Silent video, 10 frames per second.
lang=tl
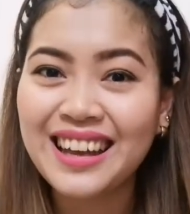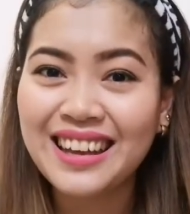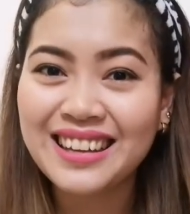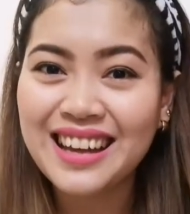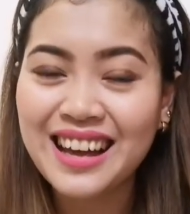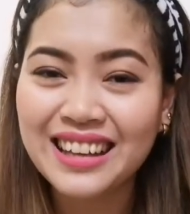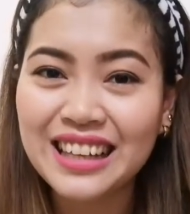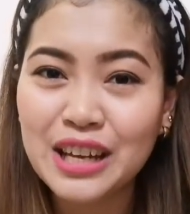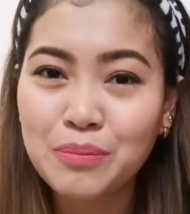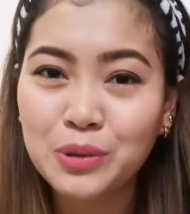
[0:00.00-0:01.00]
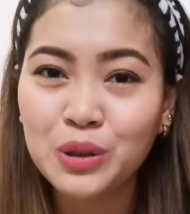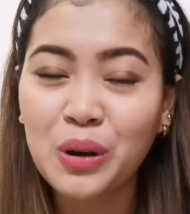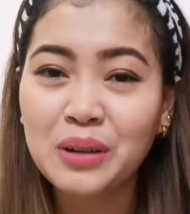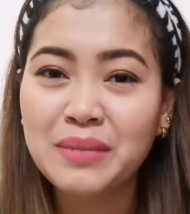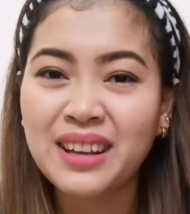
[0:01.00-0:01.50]
Ayan, I put
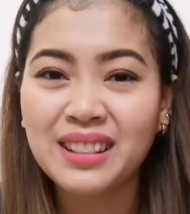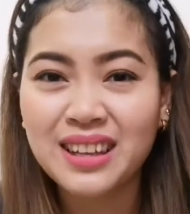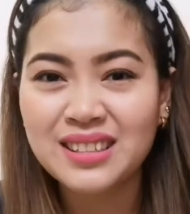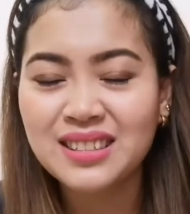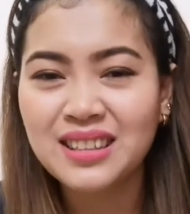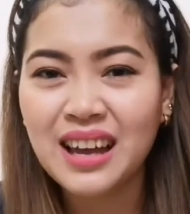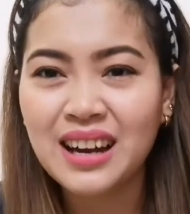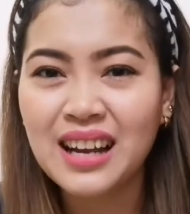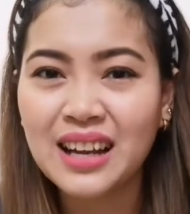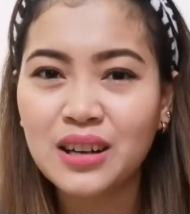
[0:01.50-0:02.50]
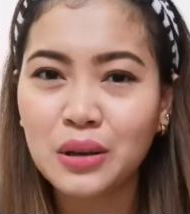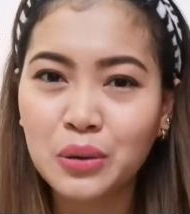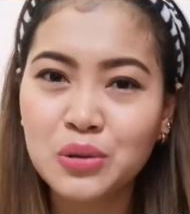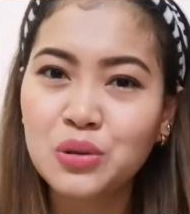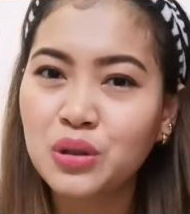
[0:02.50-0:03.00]
all my things there like
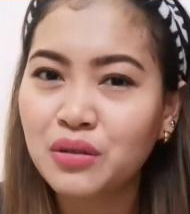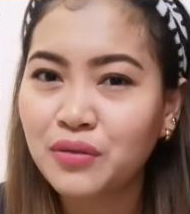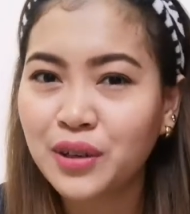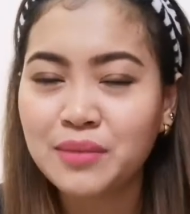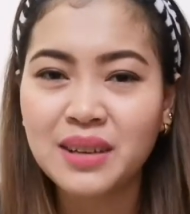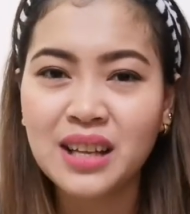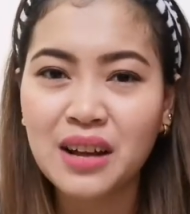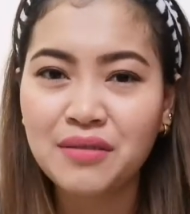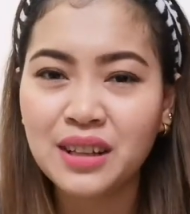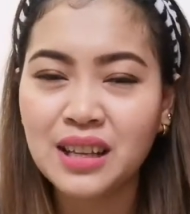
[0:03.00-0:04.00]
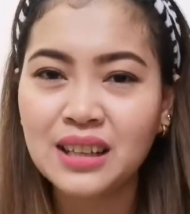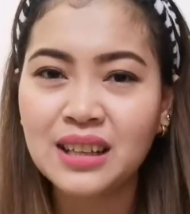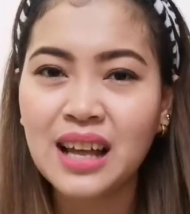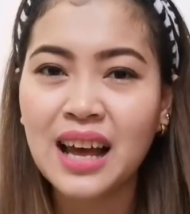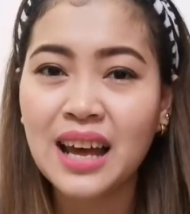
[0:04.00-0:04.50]
clothes, uniform, and everything
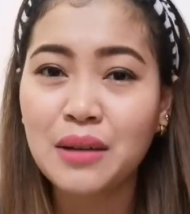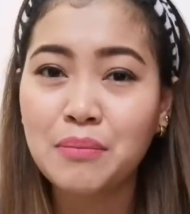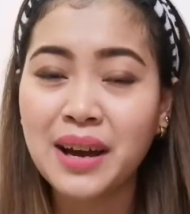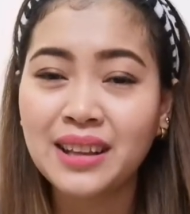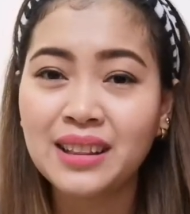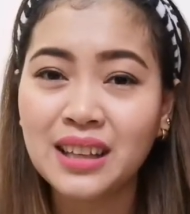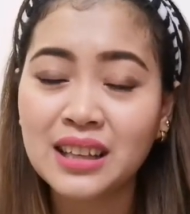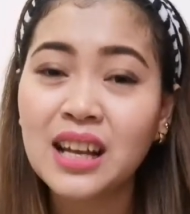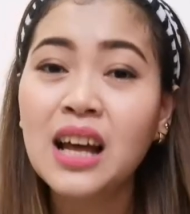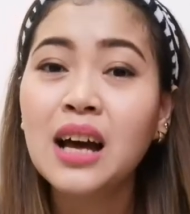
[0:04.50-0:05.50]
that I might need.